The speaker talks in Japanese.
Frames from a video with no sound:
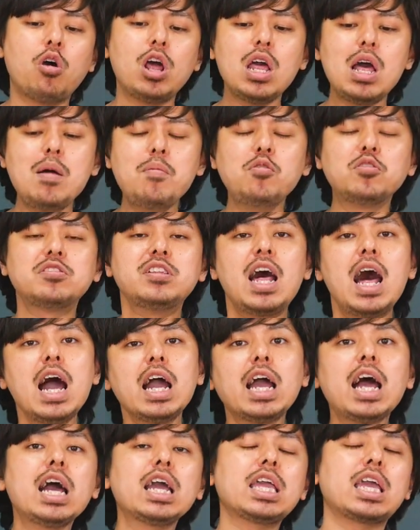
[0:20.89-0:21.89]
これはもう
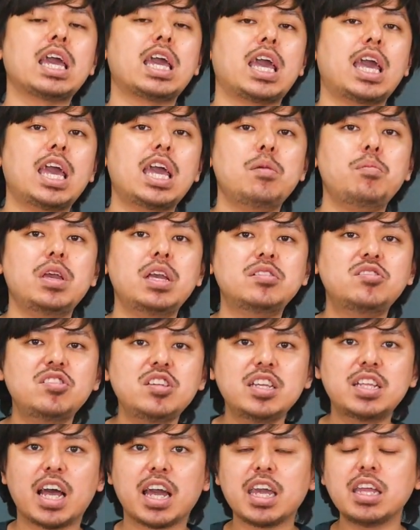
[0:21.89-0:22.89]
三角形
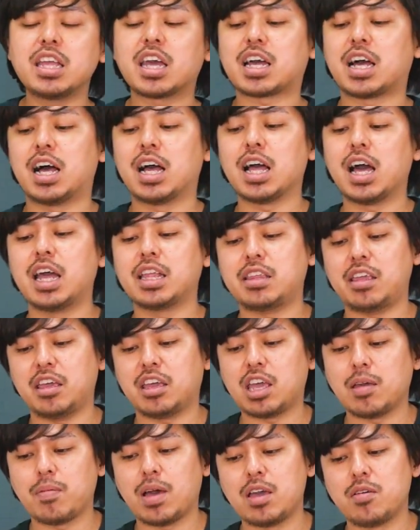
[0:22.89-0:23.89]
ABC だけで考えて
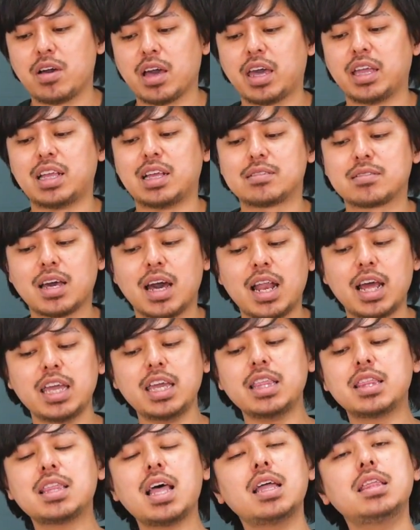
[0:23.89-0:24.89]
いけばいいわけですから、
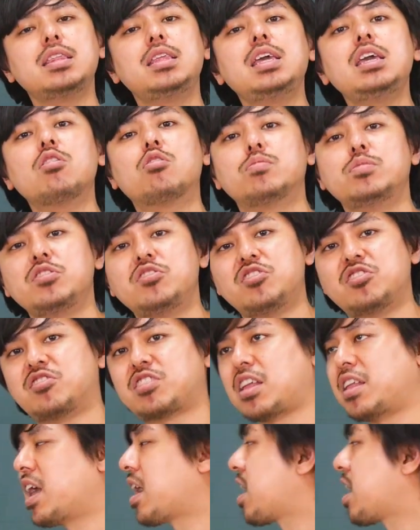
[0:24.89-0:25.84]
一旦 D を無視して